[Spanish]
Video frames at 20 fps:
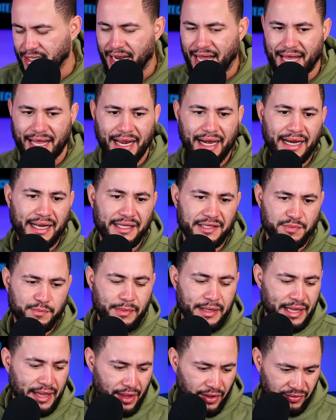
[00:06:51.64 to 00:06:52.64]
traerles
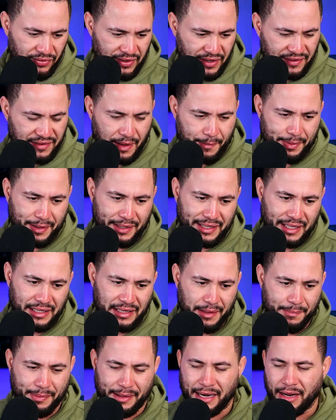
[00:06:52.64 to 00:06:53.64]
videos de esta
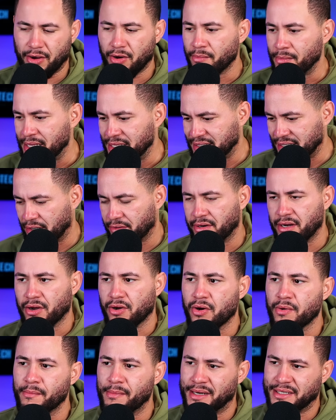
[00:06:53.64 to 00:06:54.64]
patente para comenzar una
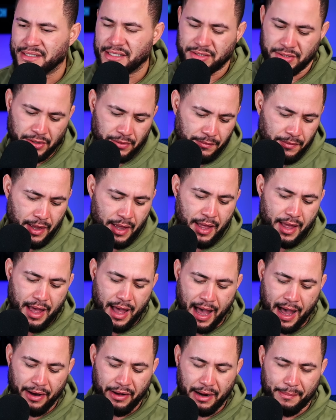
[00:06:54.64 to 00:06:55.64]
conversación
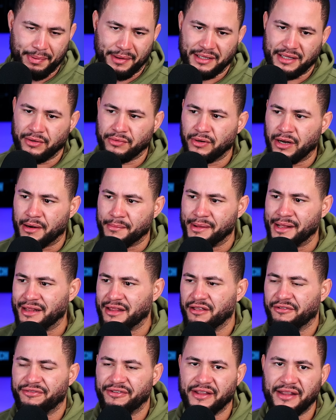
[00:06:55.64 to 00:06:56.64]
ahora
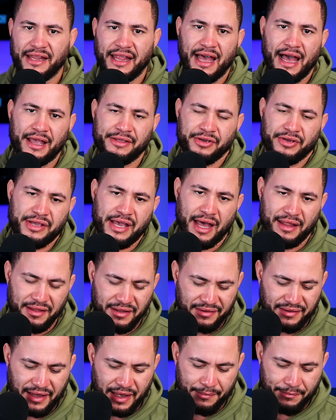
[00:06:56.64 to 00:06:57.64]
particularmente fin de año, ya
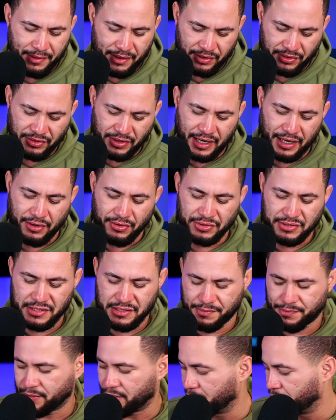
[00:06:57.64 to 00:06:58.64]
diciembre, donde las cosas
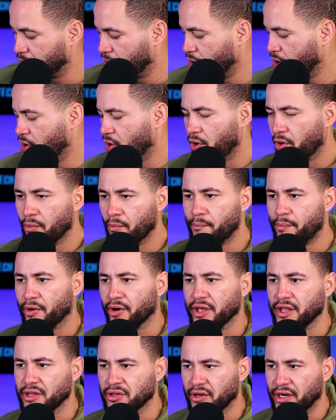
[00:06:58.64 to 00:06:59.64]
se ponen un
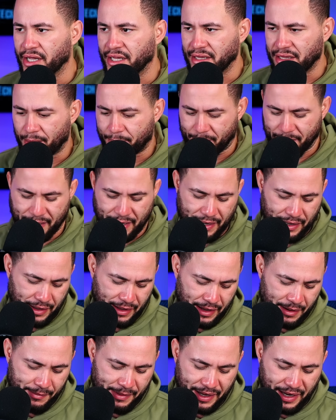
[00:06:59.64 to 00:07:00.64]
poquito lentas para
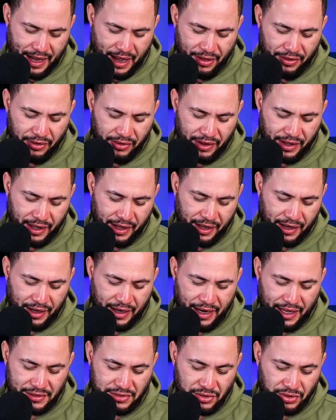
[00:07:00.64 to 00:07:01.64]
el mercado de
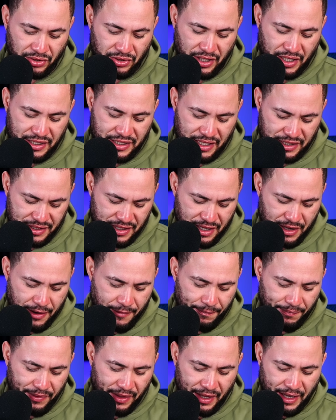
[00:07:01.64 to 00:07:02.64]
las noticias
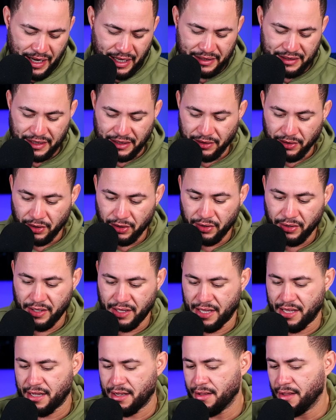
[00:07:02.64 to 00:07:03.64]
y la
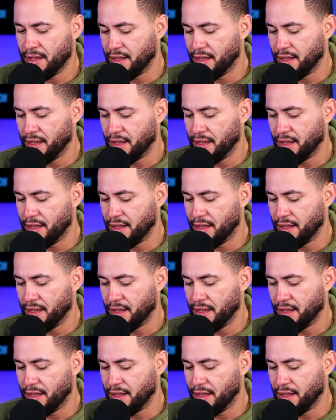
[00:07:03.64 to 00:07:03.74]
tecnología.